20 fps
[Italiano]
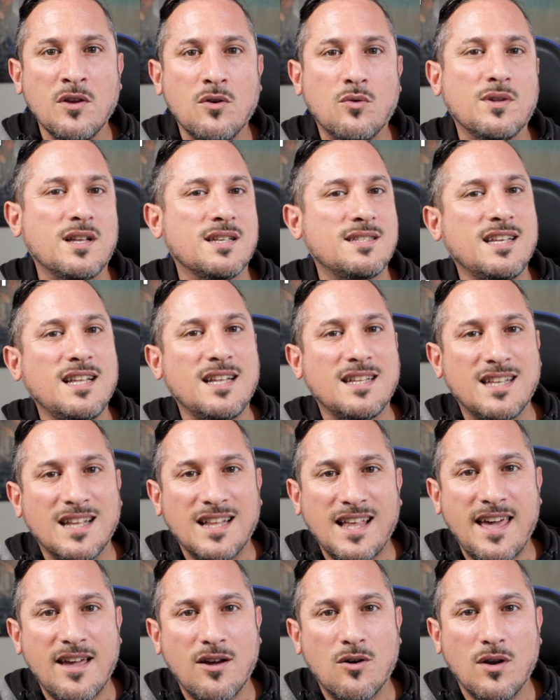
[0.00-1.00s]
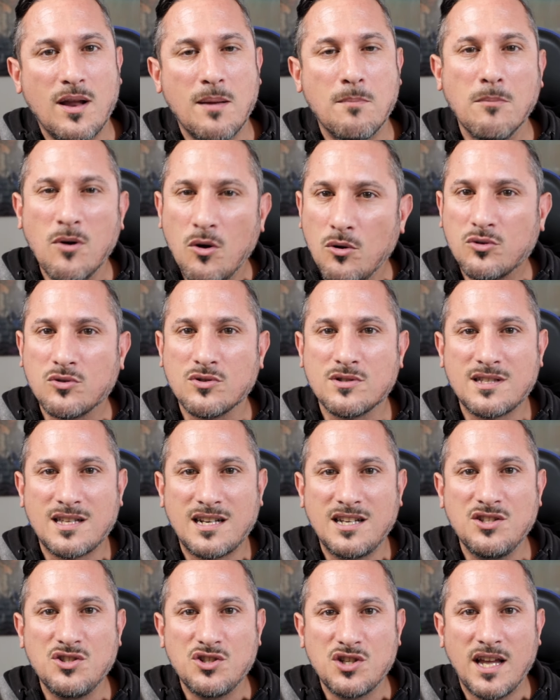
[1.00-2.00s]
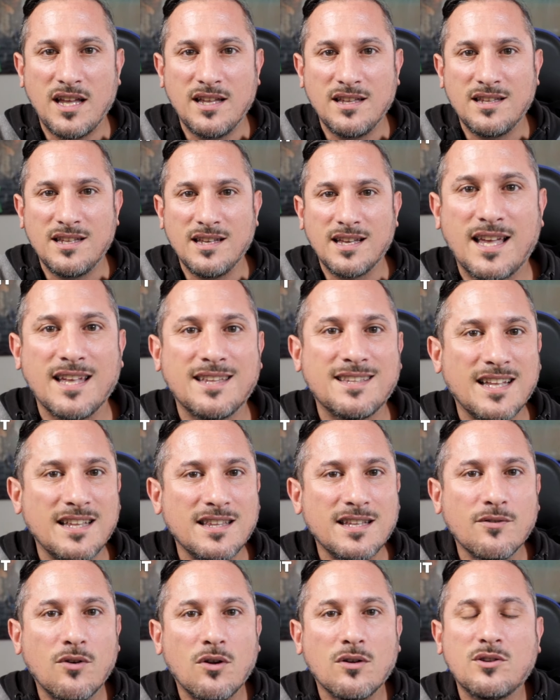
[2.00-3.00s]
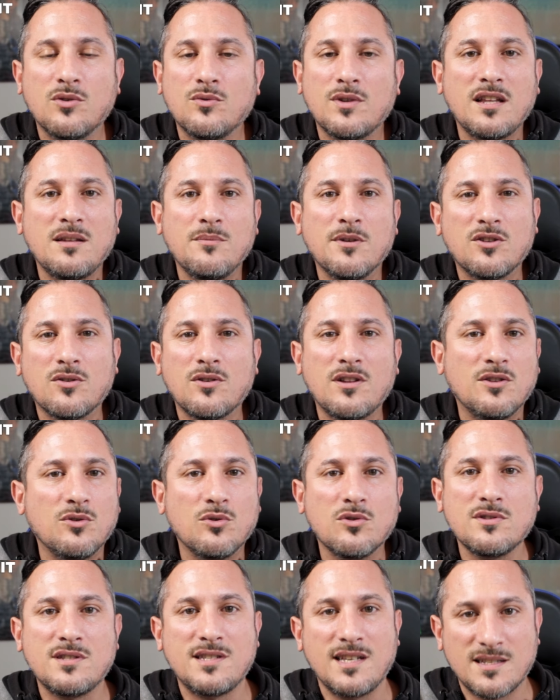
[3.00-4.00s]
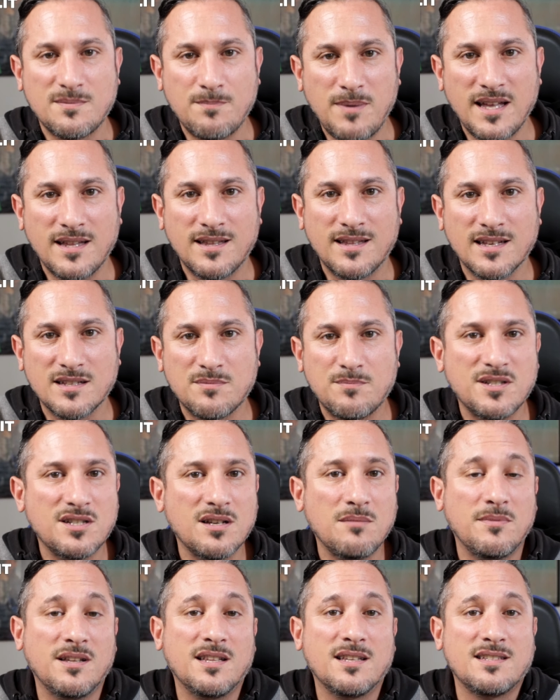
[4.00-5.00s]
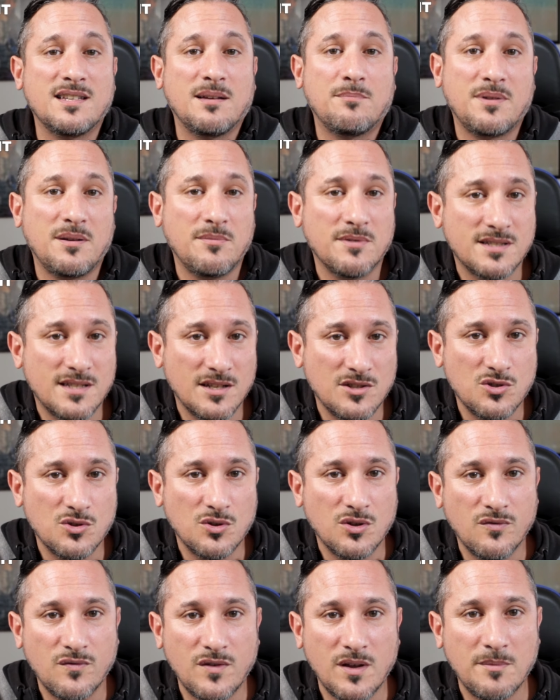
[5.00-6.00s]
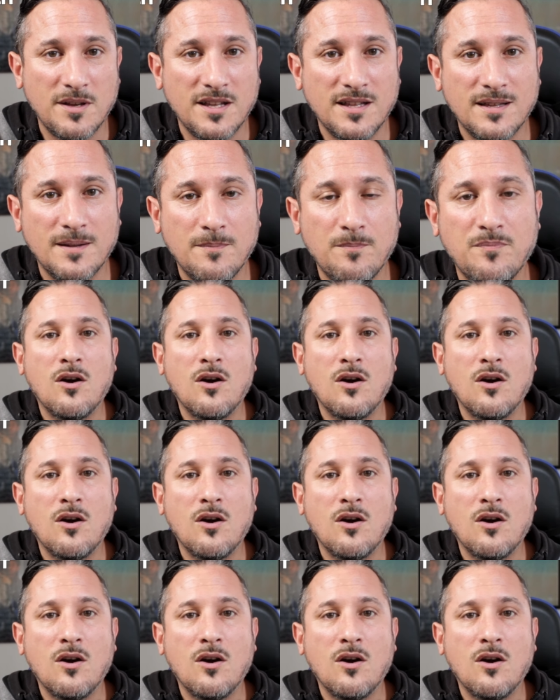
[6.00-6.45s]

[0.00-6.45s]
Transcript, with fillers: una serie di regole molto stringenti che tante volte un animatore non si aspetta, specialmente se a prima stagione ovviamente.